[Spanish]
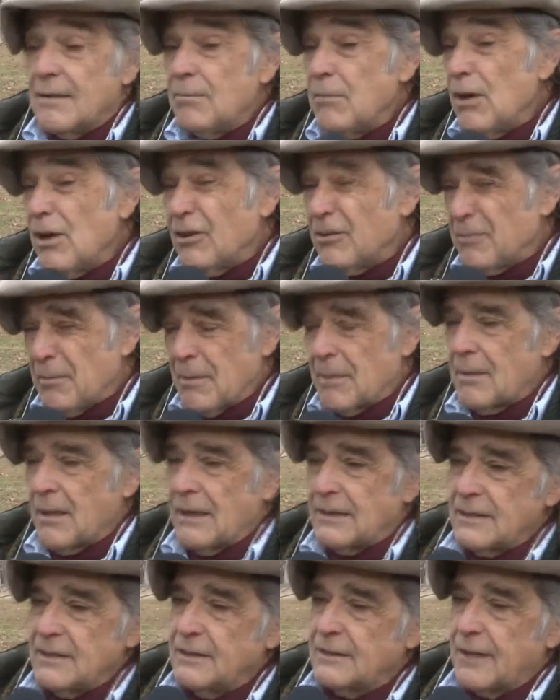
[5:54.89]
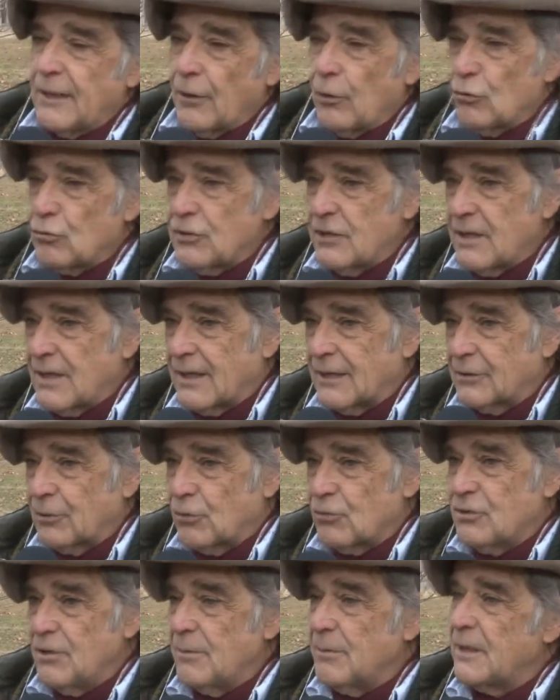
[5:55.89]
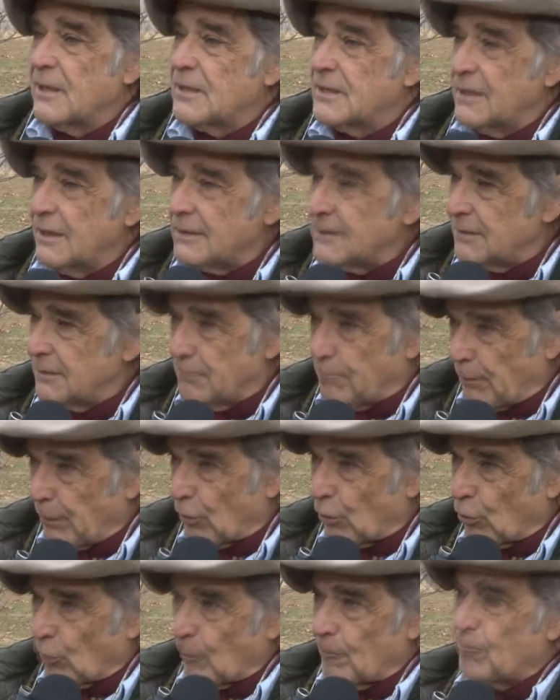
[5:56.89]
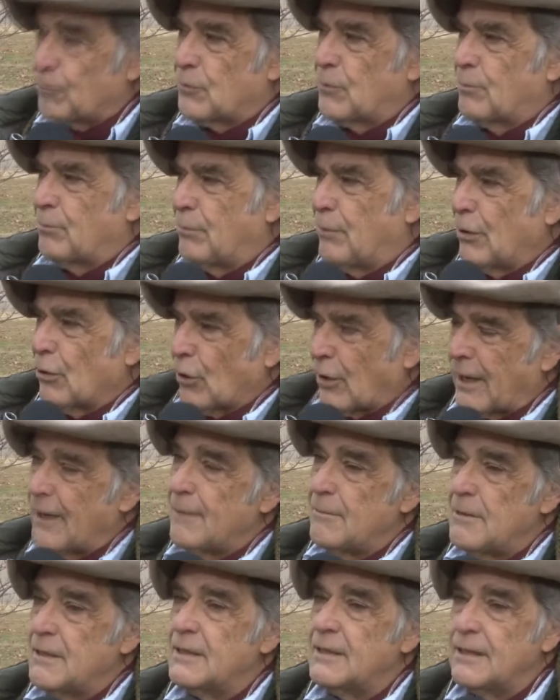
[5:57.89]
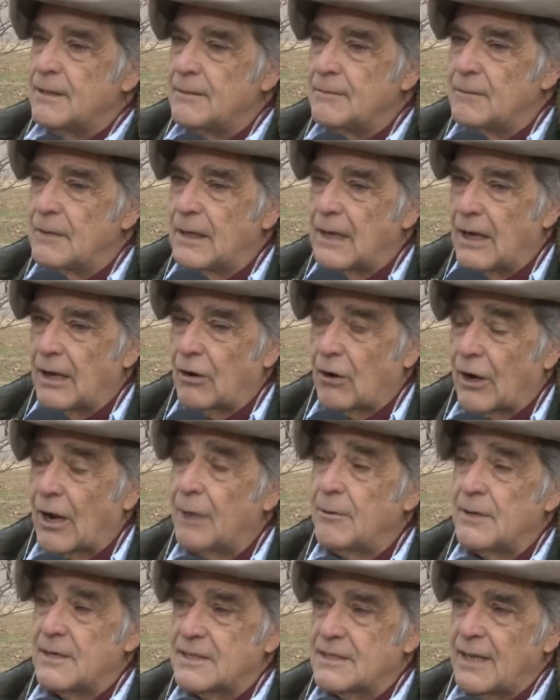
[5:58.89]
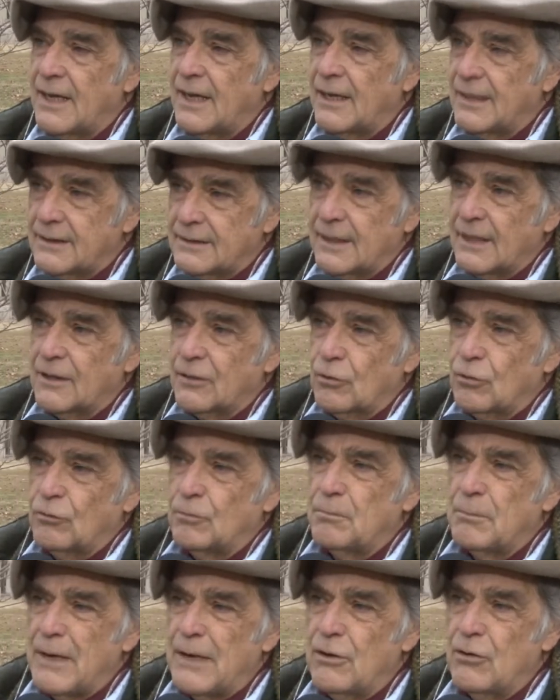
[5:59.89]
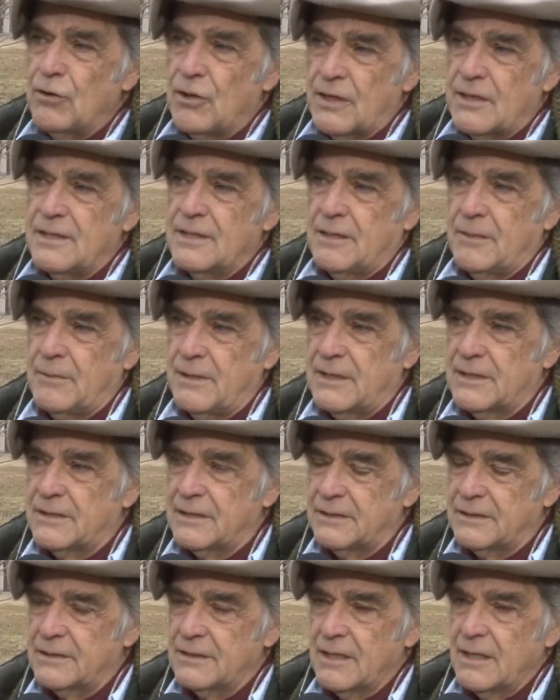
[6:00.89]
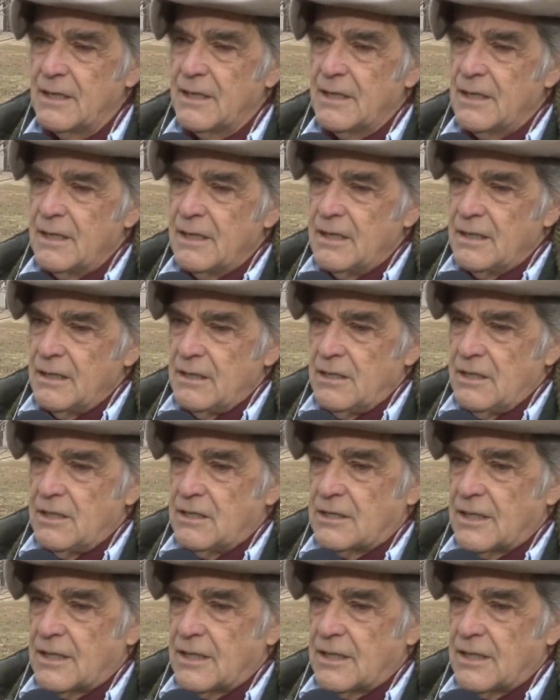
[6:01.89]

Bueno, es entre 12 y 14 meses, pero, pero generalmente las cabezas entran con menos de 15 meses. Y